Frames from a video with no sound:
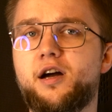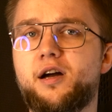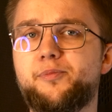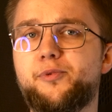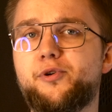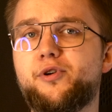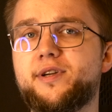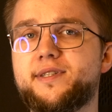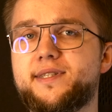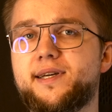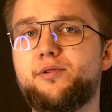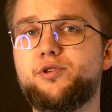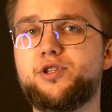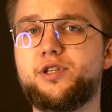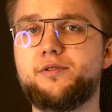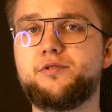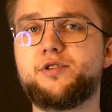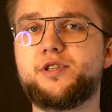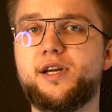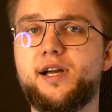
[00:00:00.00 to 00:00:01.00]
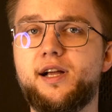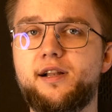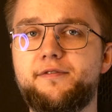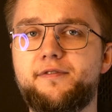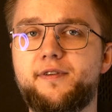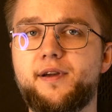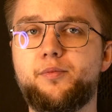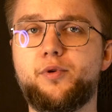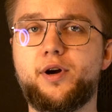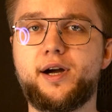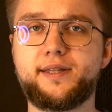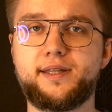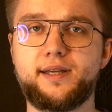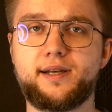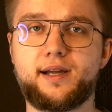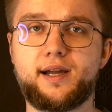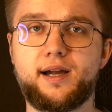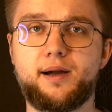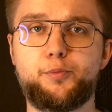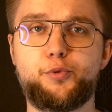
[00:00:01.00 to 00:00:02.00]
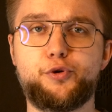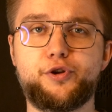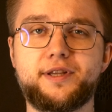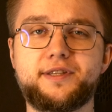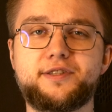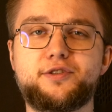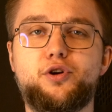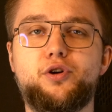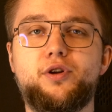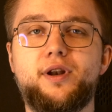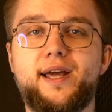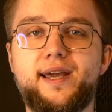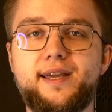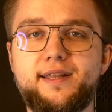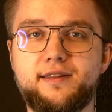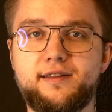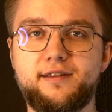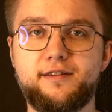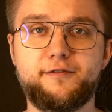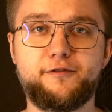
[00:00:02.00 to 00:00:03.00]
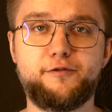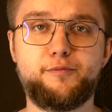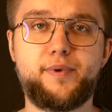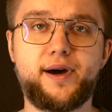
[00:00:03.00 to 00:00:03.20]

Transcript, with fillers: bo okazało się, że elfia bohaterka po raz kolejny w